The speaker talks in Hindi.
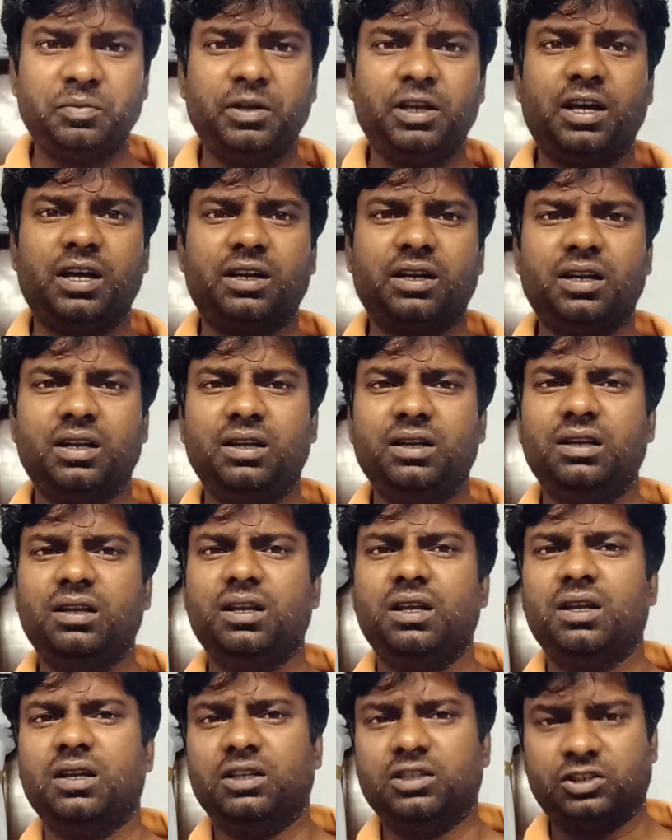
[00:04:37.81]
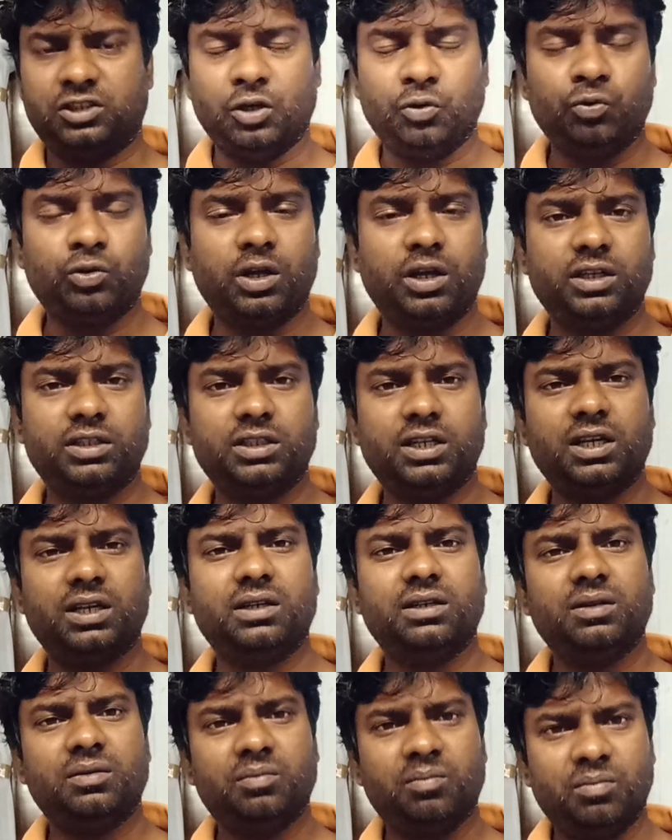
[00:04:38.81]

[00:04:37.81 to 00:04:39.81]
में आ रहा है चौदह हज़ार